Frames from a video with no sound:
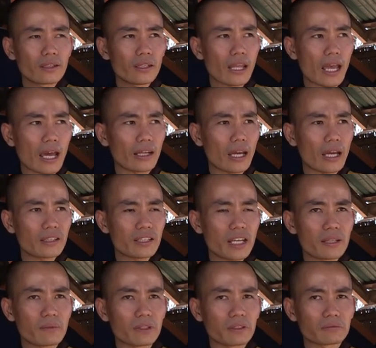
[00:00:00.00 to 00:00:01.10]
nhà để ai
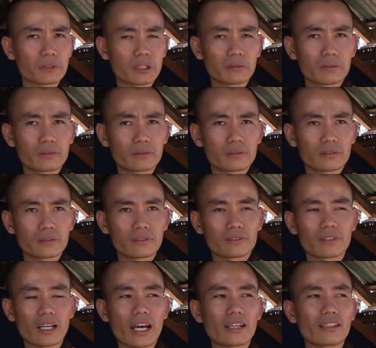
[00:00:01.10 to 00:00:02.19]
xây mà
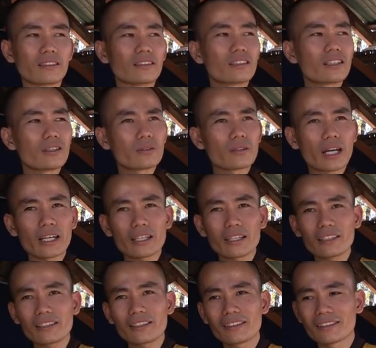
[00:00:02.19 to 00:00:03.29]
ai nữa vô
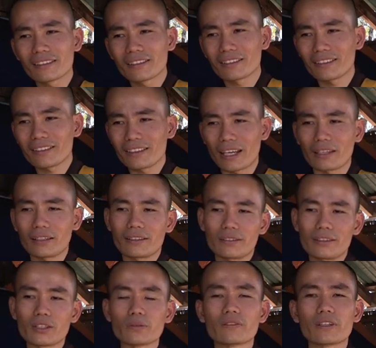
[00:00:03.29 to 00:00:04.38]
đây vậy
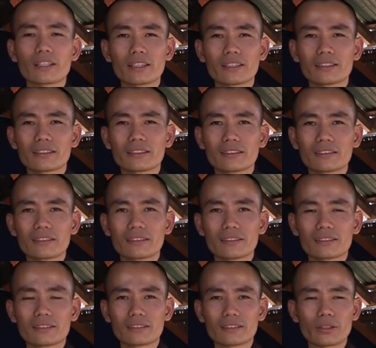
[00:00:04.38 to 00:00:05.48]
ví dụ vậy
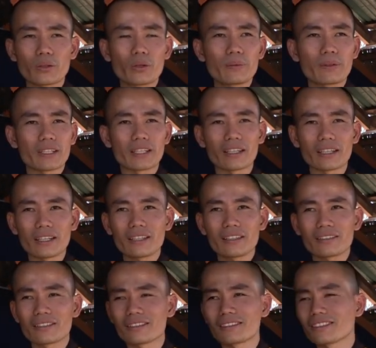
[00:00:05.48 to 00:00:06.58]
tôi mà chị
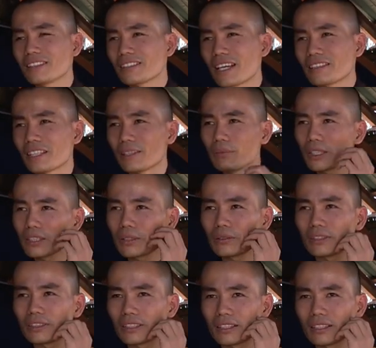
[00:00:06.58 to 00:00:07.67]
xưa nay chị biết
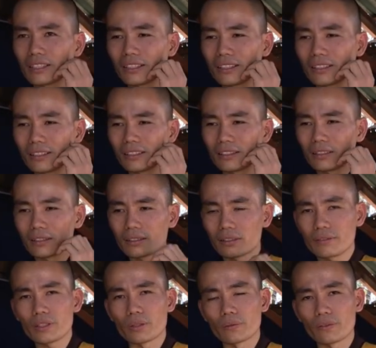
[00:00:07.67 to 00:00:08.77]
tôi
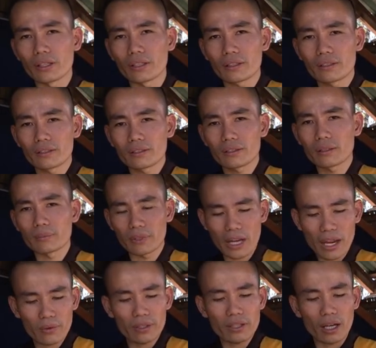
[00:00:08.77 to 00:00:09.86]
ví dụ vậy rồi mình
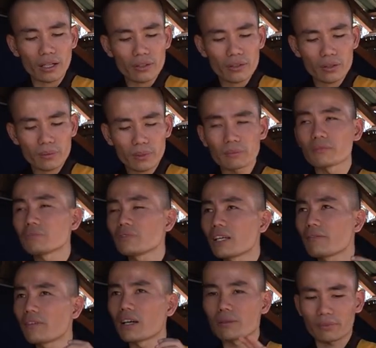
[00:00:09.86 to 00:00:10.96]
đeo cái nhẫn vô mà mình cũng giả
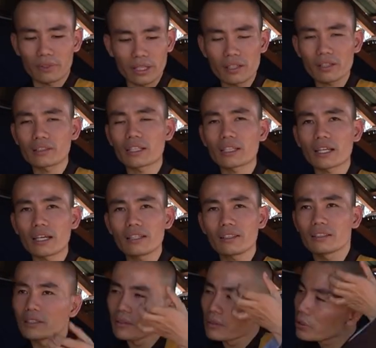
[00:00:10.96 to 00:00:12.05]
vờ để cho người ta thấy
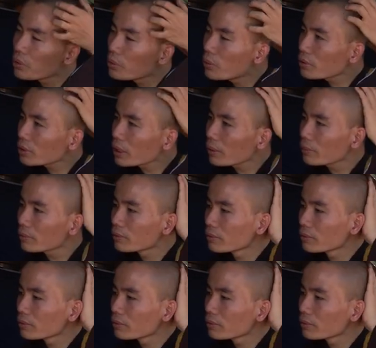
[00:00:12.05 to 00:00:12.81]
vuốt tóc